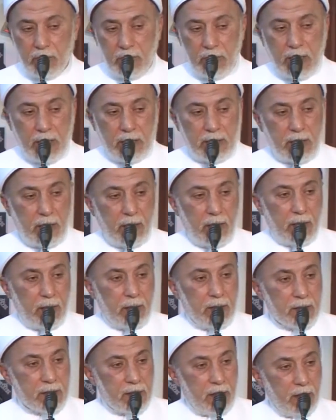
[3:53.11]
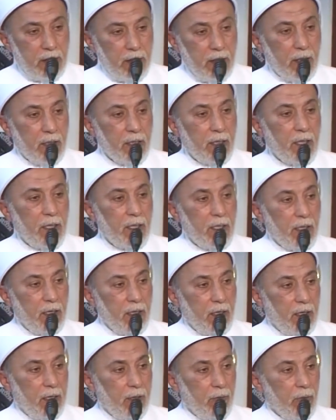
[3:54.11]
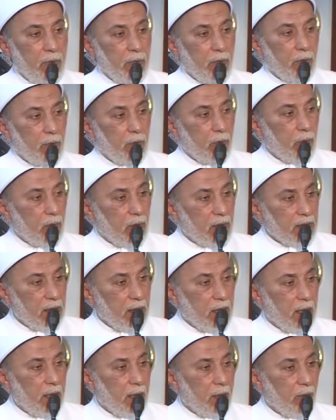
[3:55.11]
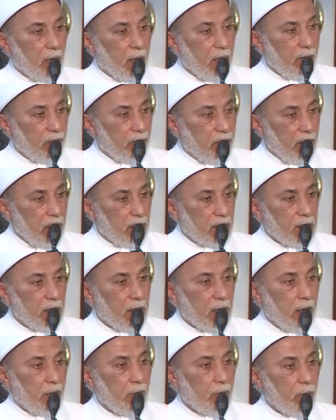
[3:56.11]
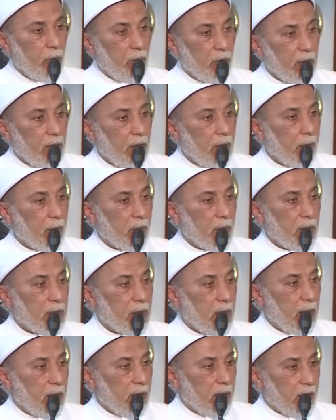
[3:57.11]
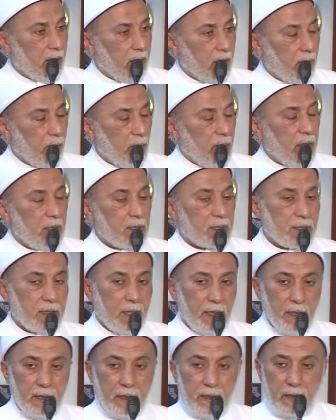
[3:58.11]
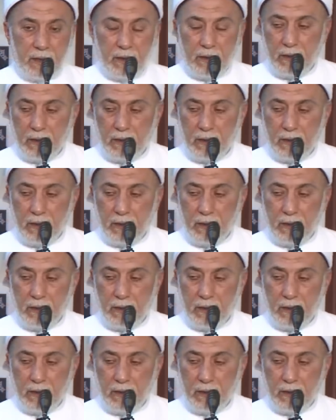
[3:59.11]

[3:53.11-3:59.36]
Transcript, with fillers: لصغر سنك أو لقوتك أو عافيتك أو بعد الأمراض عنك بل استعد